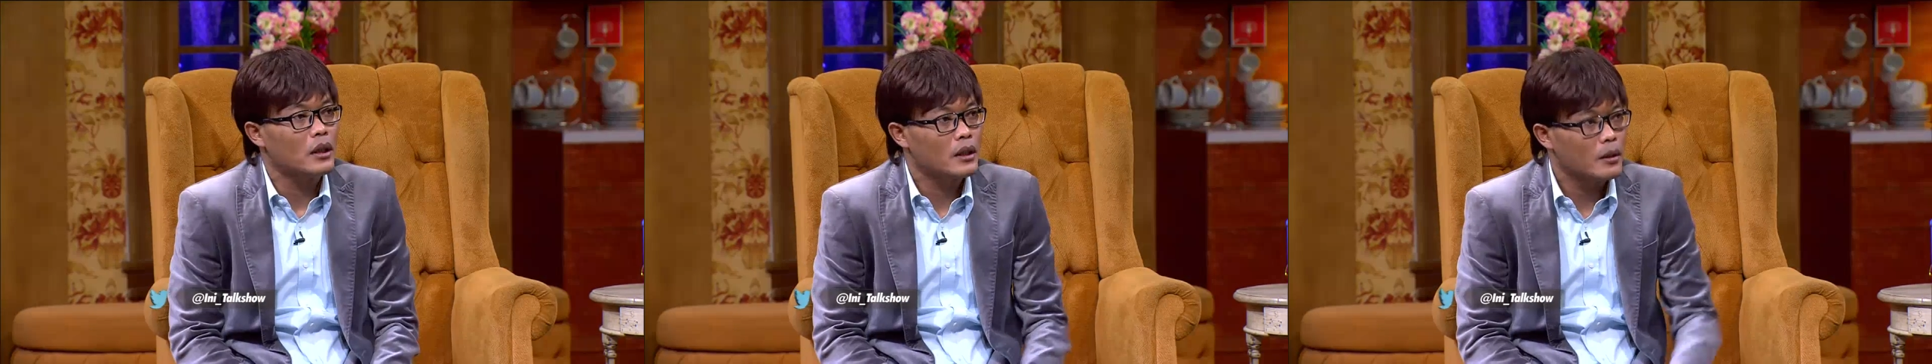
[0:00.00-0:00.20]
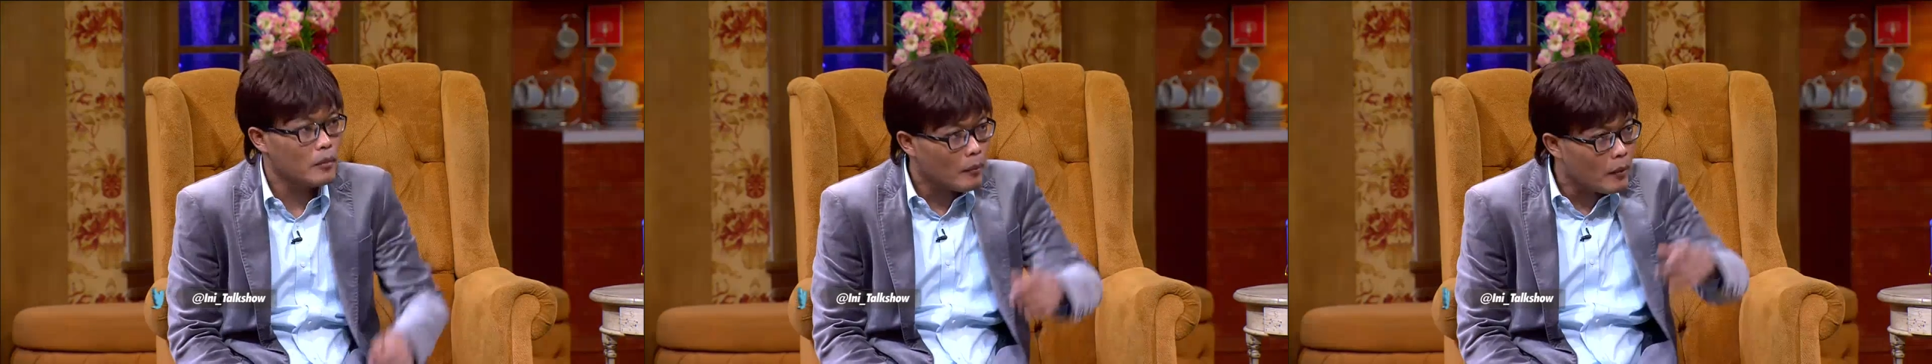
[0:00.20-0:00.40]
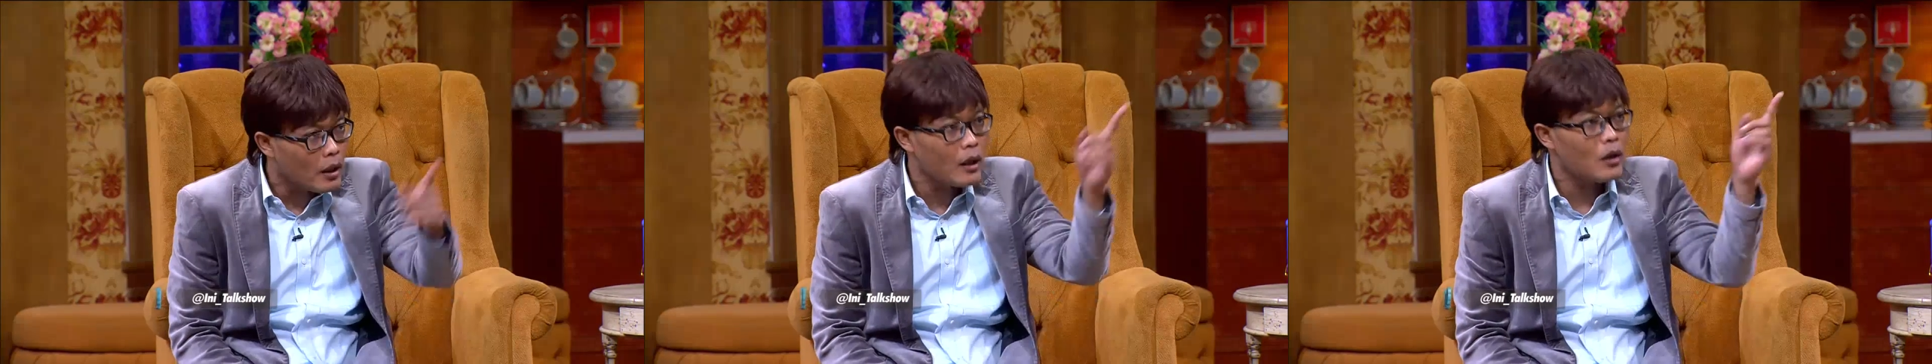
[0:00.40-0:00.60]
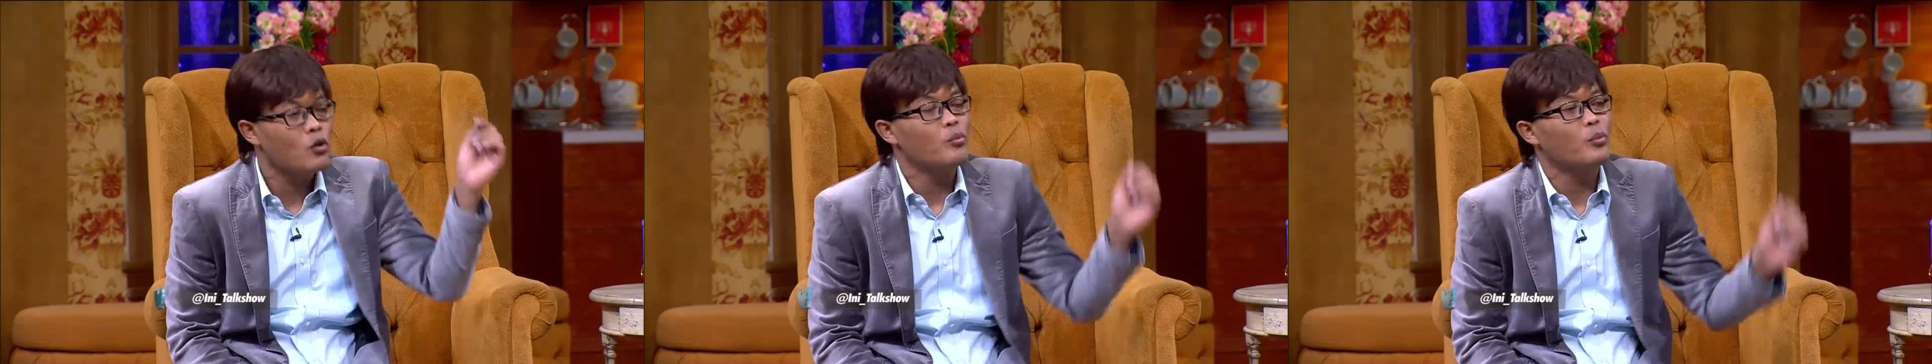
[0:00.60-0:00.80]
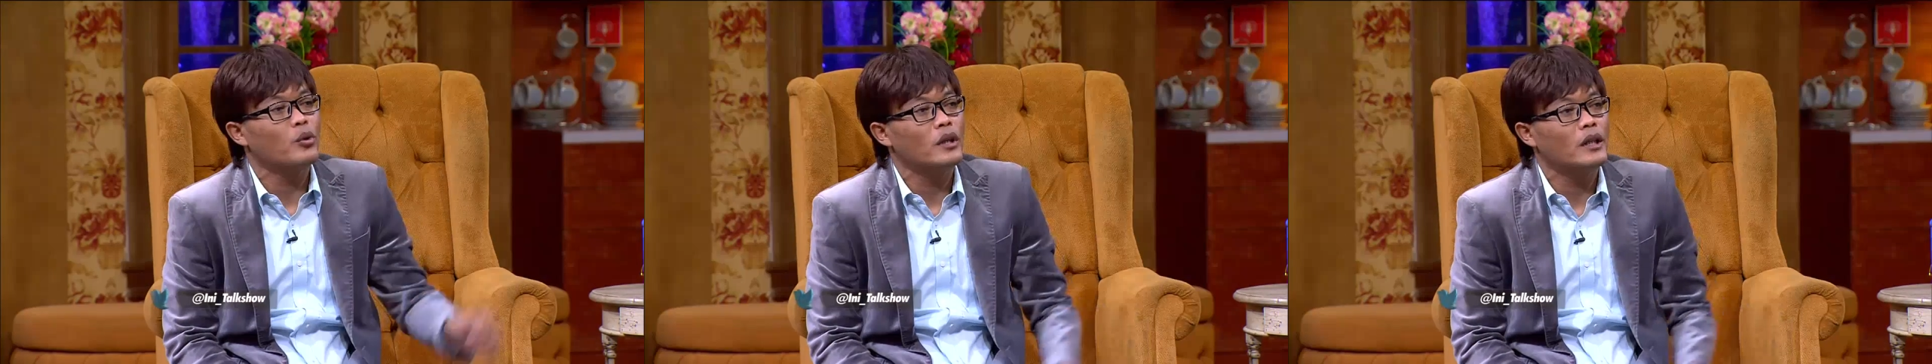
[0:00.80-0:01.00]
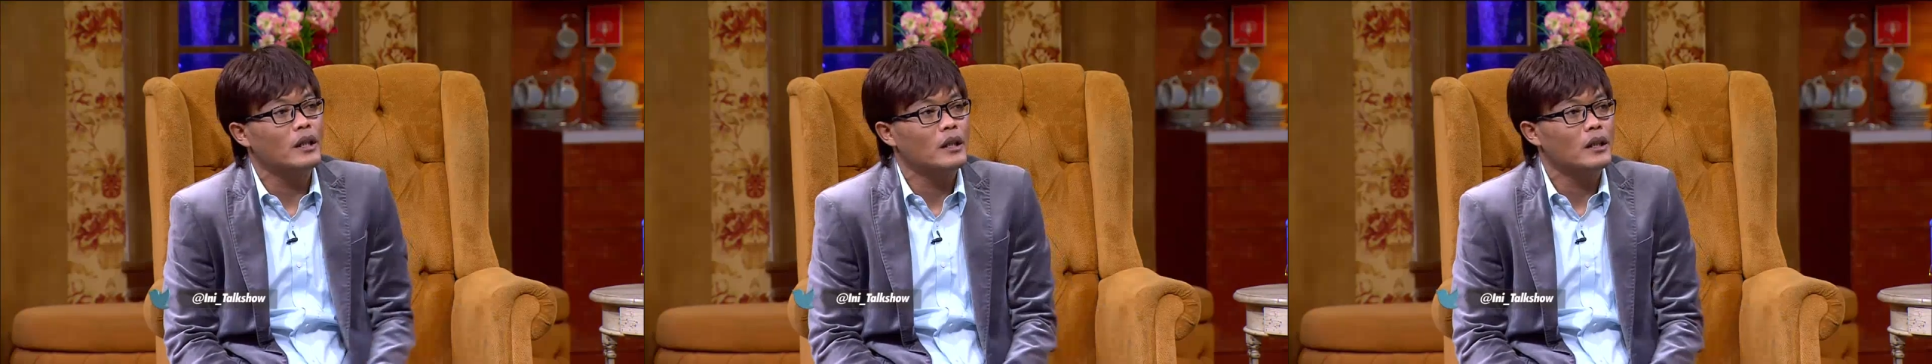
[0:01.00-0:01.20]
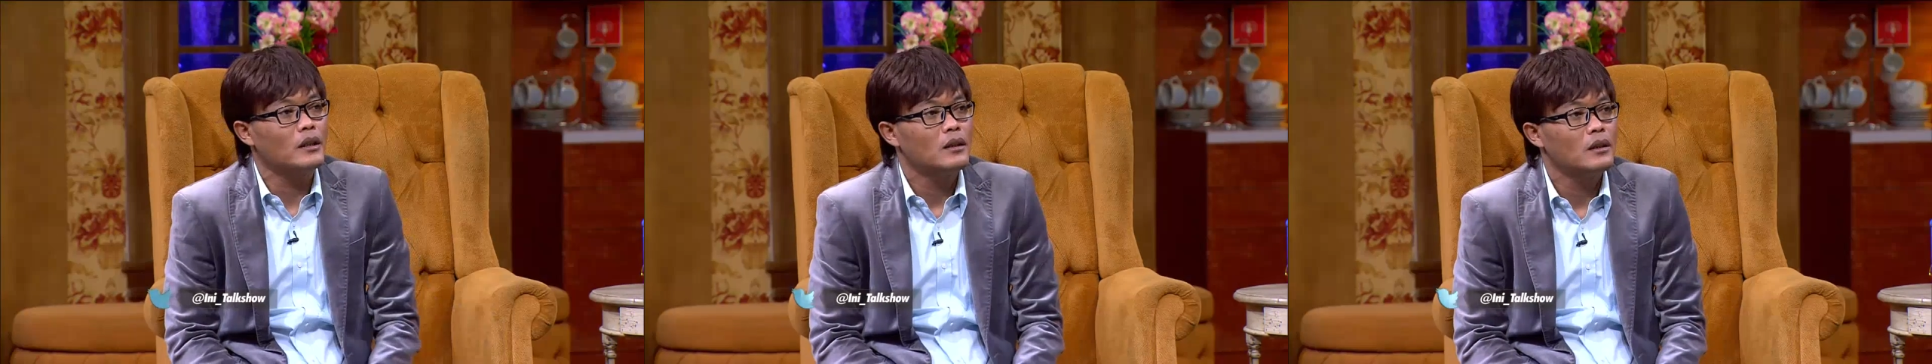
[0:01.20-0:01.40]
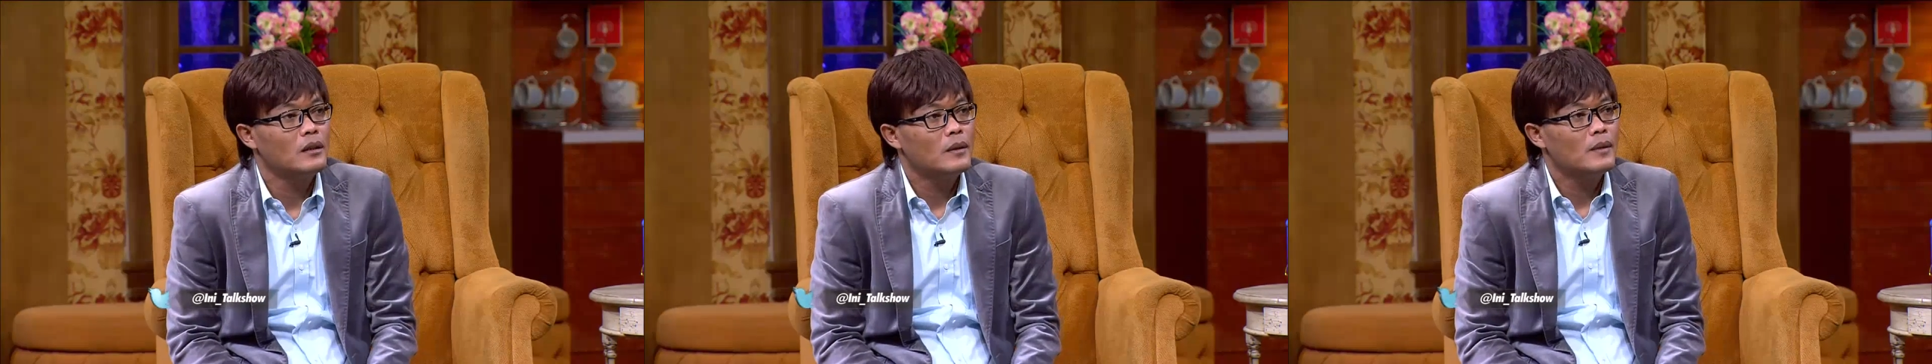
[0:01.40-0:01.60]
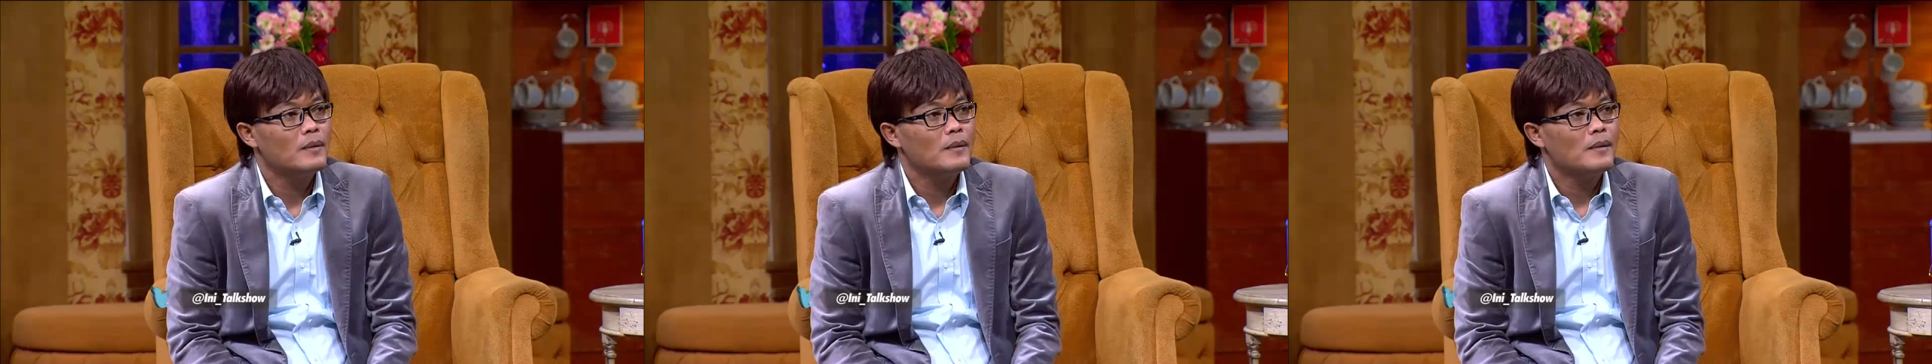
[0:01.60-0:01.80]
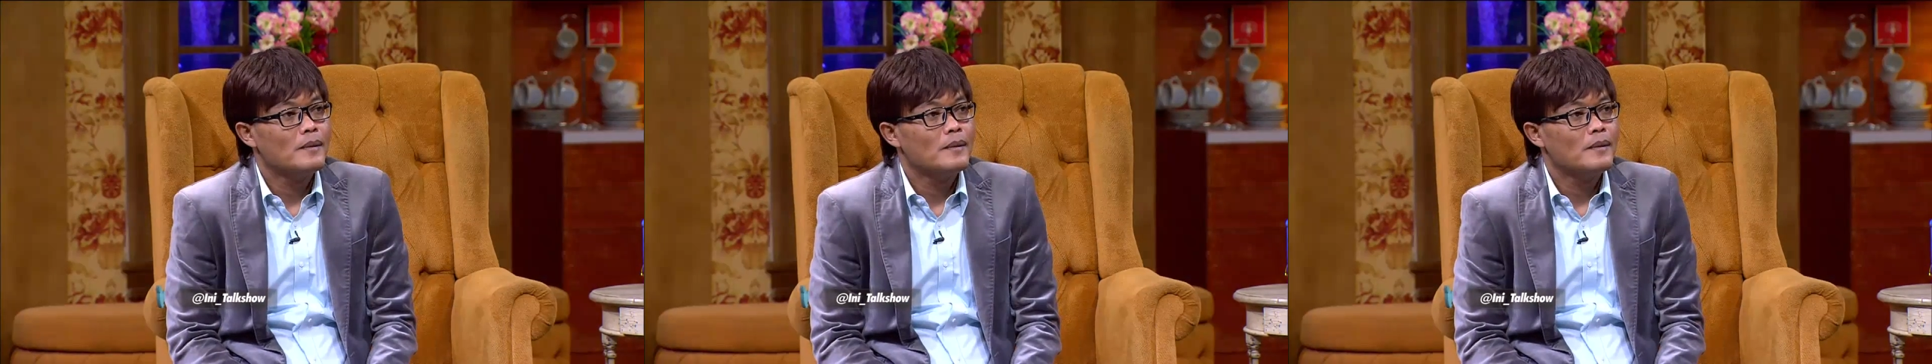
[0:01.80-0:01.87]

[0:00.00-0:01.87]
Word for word: Oh, gitu? Nanti memang yang ngumpulin. Oh, nanti